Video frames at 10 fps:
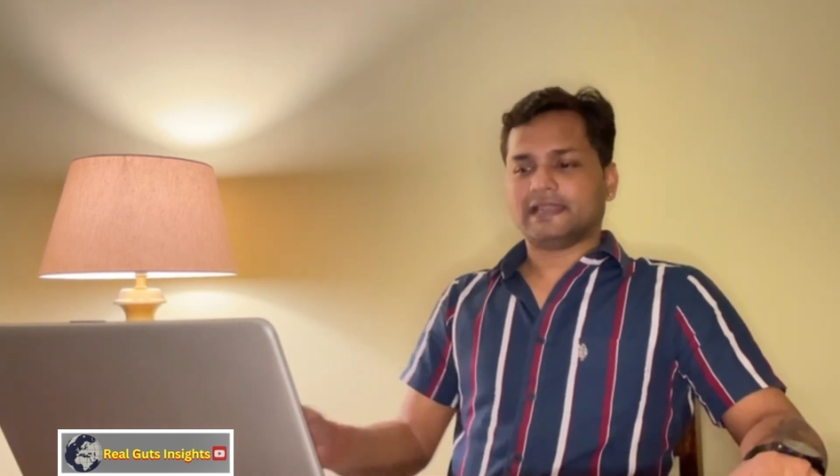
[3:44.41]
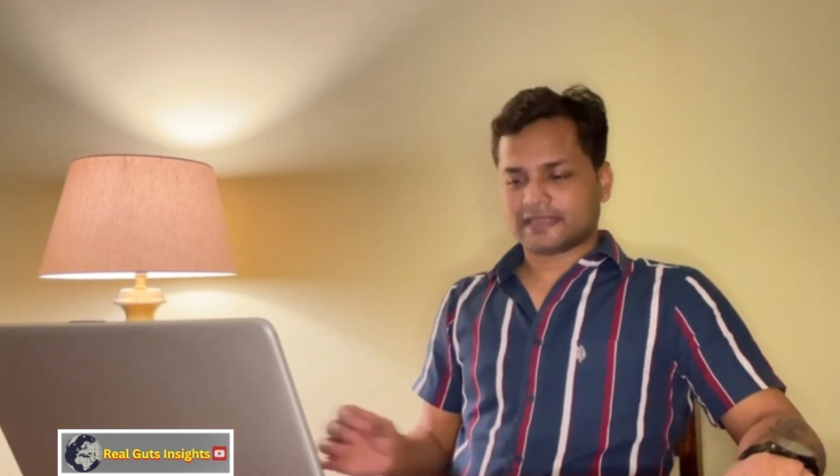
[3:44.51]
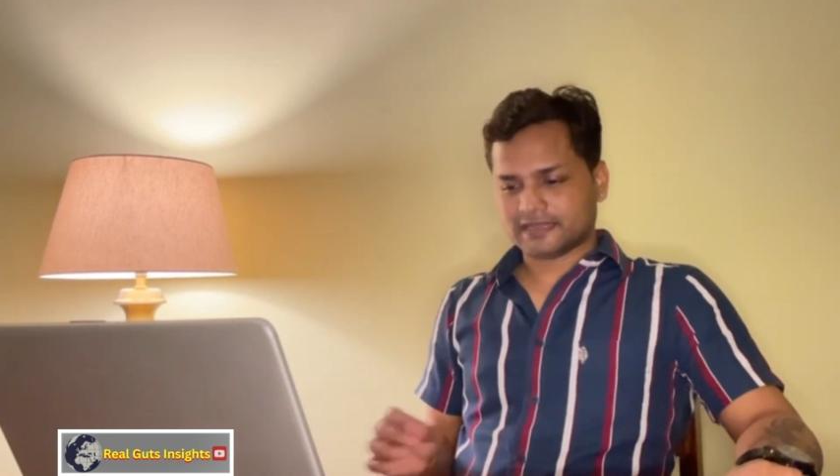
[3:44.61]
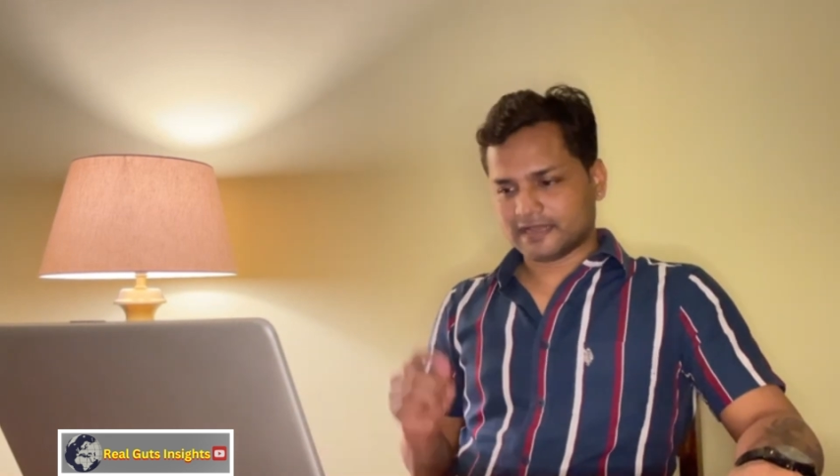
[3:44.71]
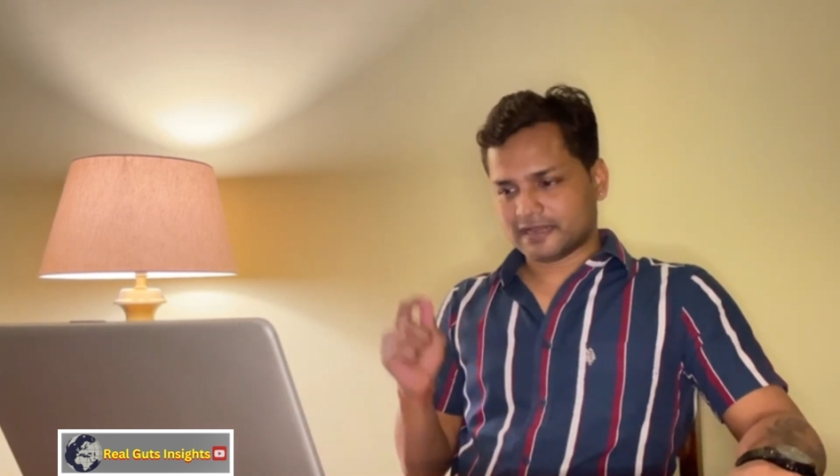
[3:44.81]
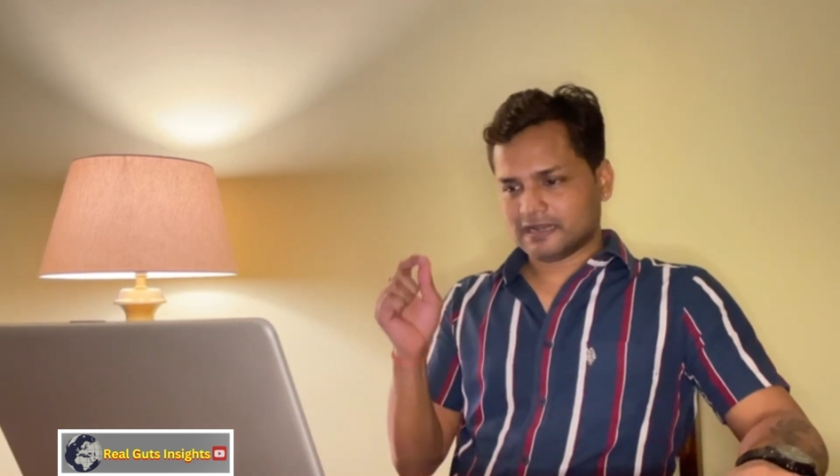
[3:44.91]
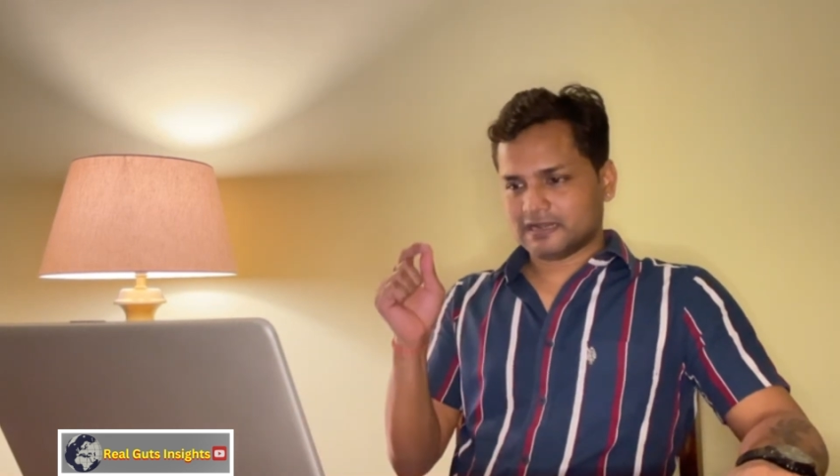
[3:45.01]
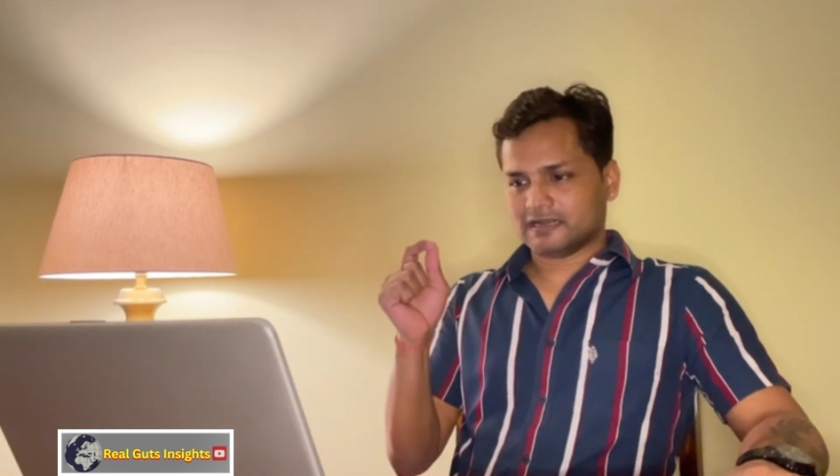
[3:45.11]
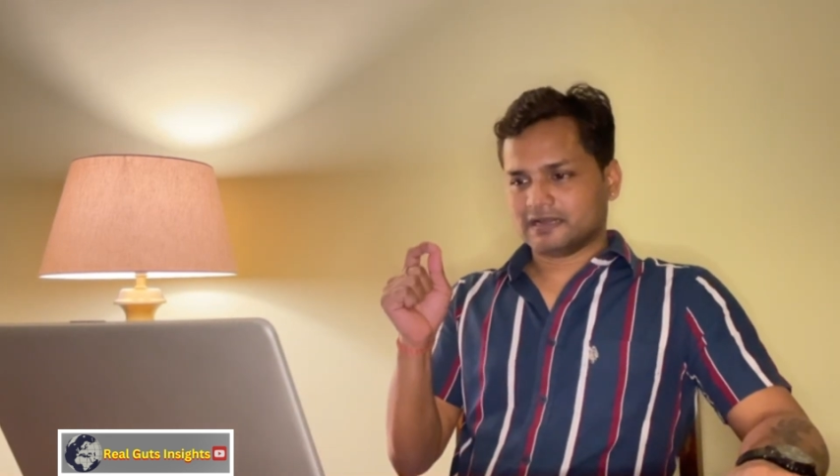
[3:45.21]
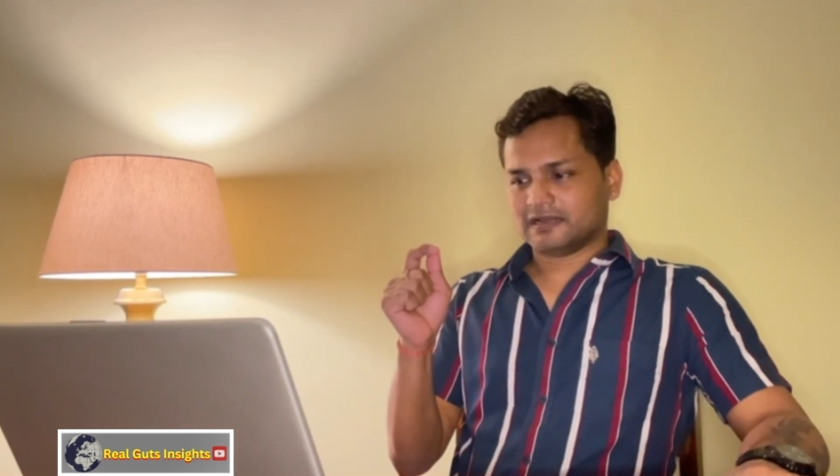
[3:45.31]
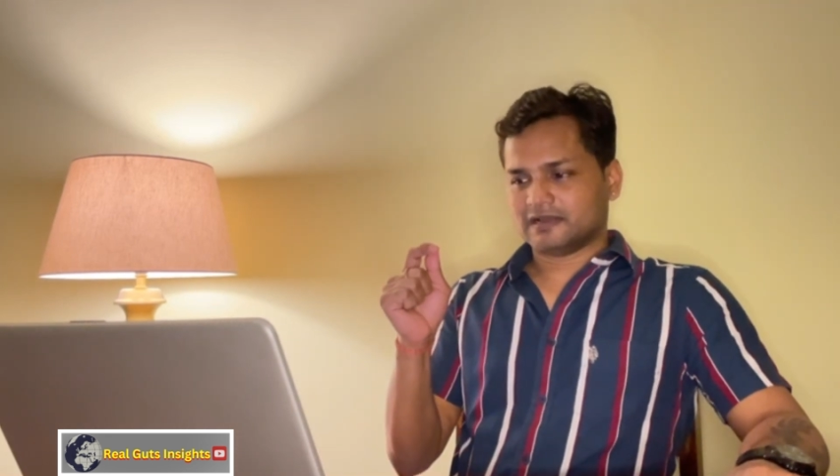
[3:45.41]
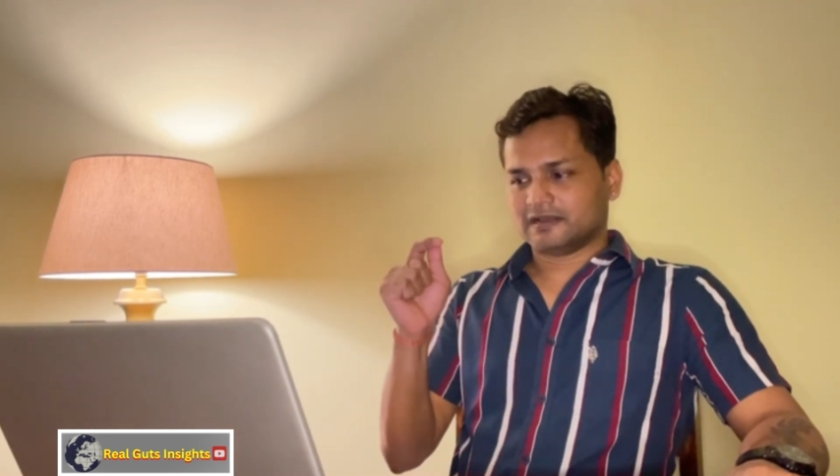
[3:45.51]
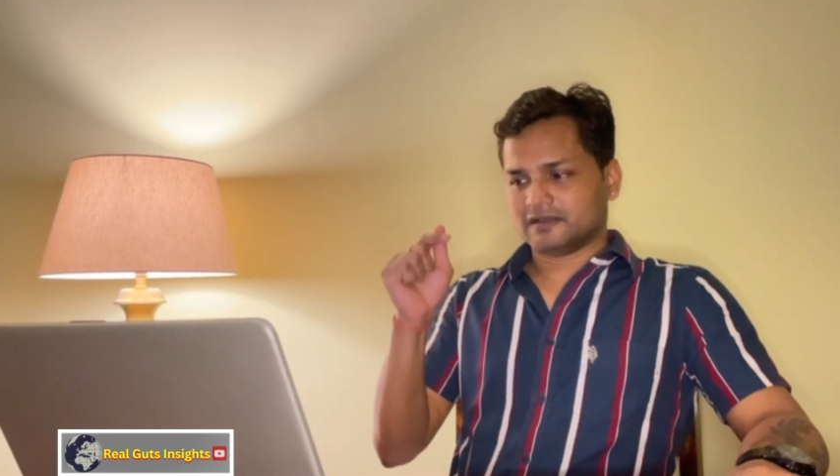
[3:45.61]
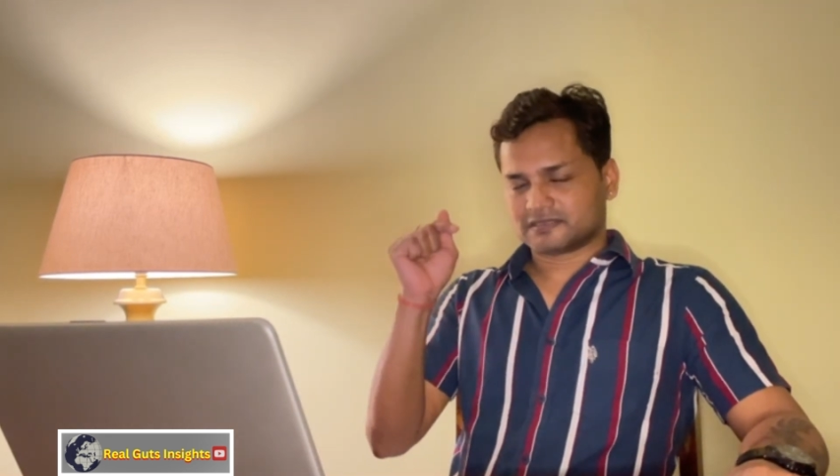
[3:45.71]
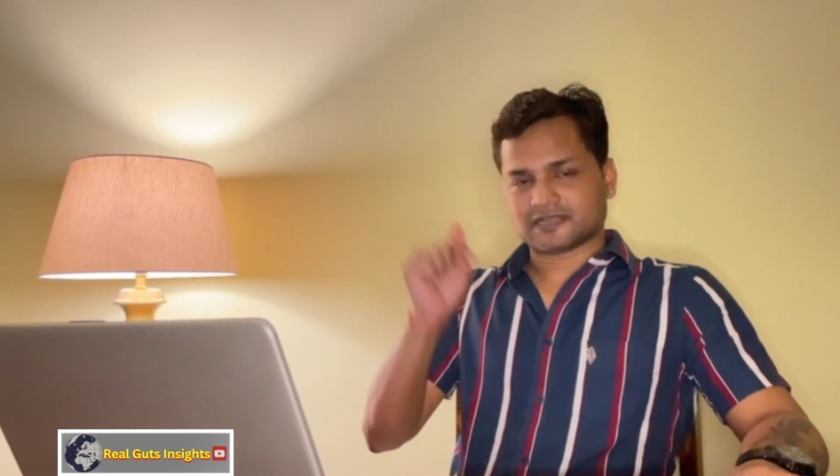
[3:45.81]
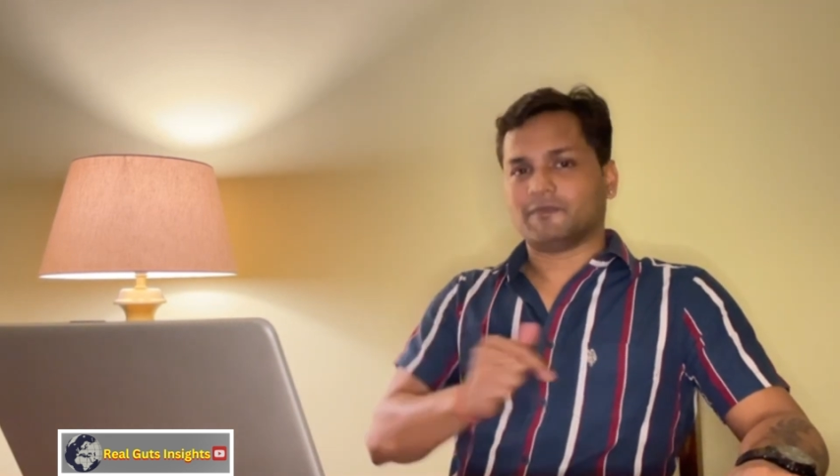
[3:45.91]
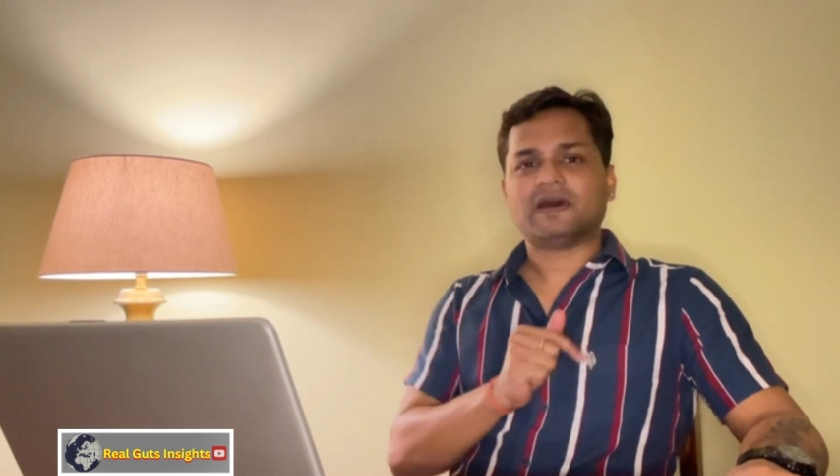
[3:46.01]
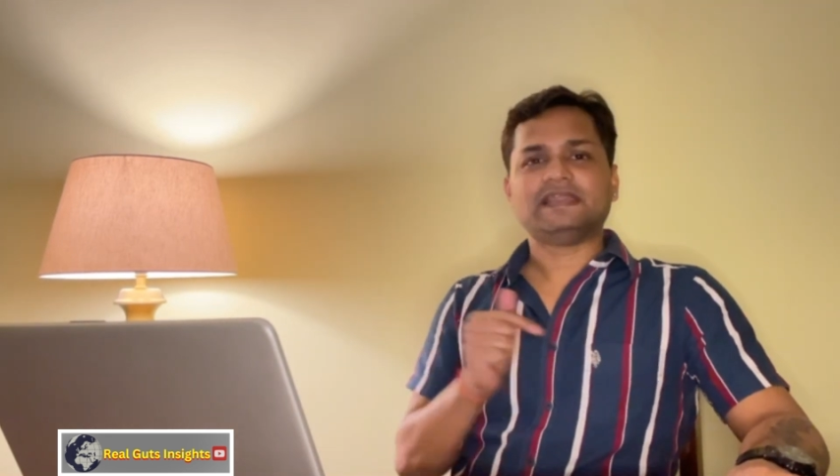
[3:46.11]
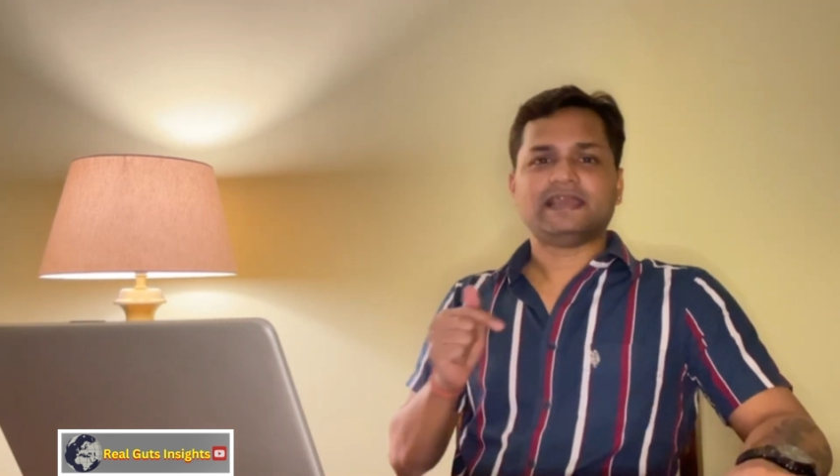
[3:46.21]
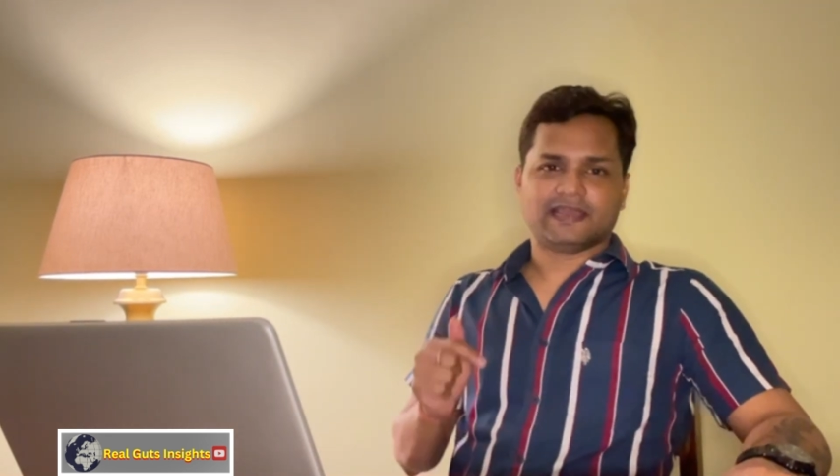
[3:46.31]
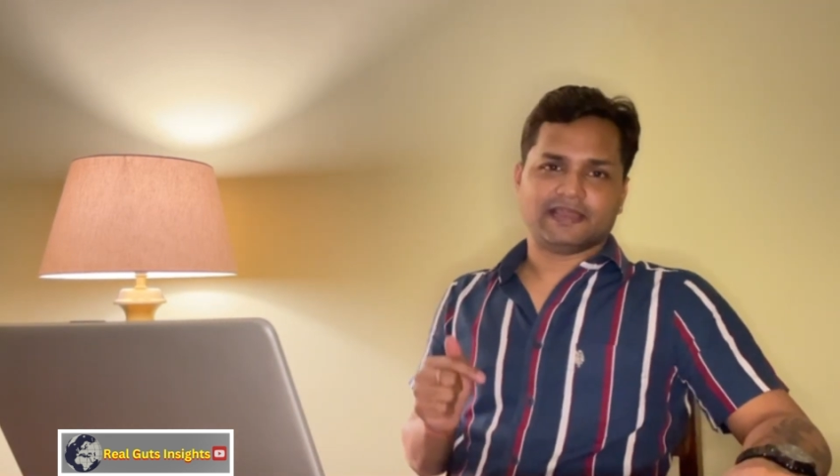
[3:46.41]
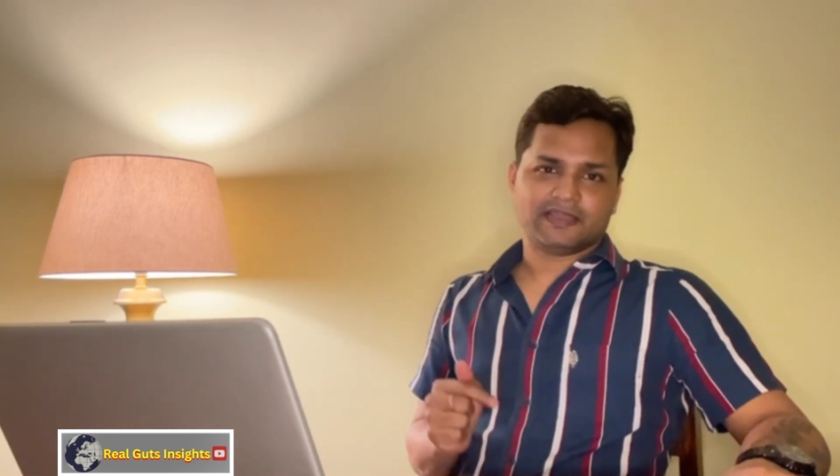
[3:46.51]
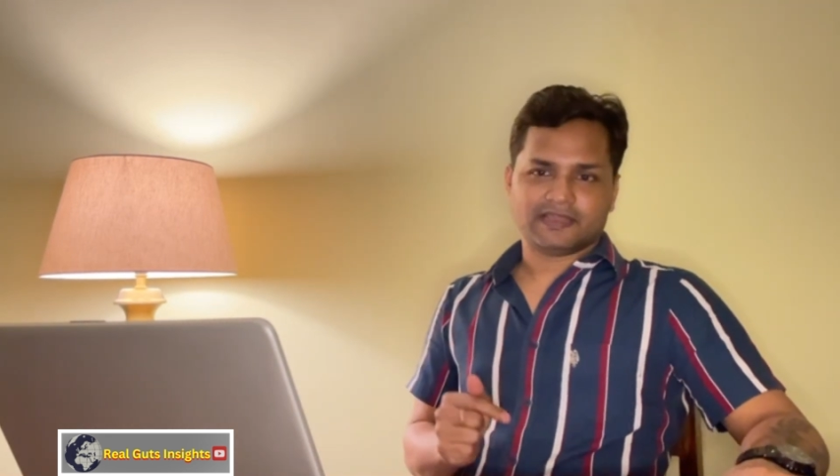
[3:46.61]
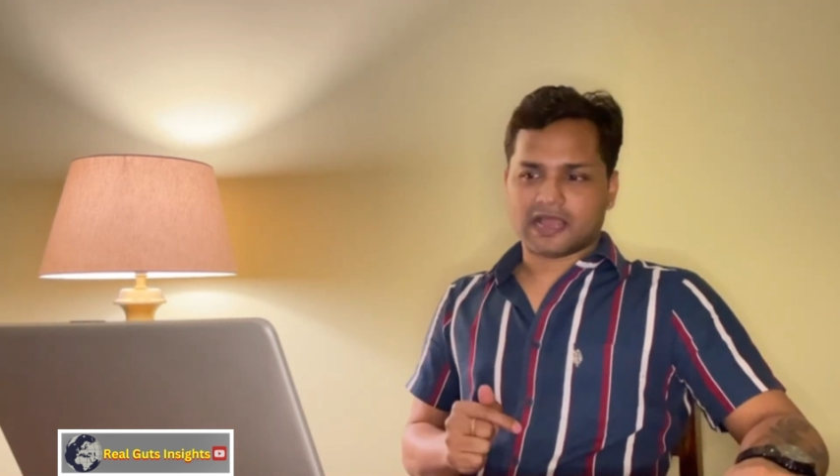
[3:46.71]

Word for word: लेकिन यार सवाल यह है